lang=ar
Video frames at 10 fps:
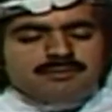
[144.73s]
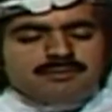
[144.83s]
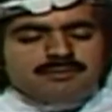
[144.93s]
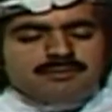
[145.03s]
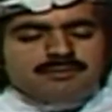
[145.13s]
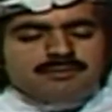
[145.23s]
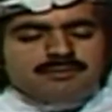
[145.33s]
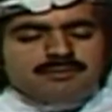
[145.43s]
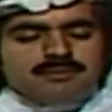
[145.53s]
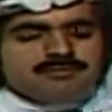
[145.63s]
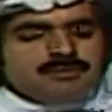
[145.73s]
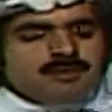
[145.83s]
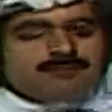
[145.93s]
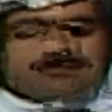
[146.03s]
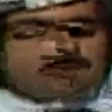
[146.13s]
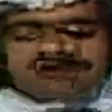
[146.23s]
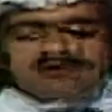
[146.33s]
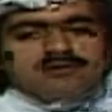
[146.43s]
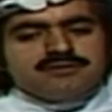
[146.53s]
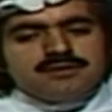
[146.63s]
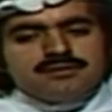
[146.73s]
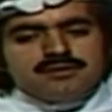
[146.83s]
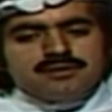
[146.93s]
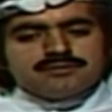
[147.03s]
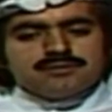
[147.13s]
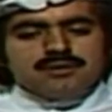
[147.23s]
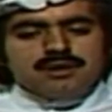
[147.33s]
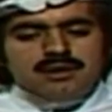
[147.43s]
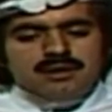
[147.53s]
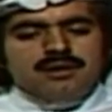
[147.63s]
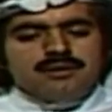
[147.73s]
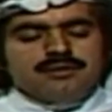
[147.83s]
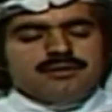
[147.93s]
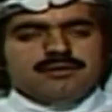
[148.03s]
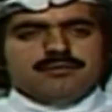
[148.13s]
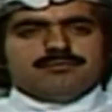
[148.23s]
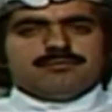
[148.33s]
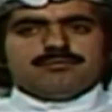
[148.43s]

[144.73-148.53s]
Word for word: ناخذ سواء زين او مو زين بس لسد النقص الان احنا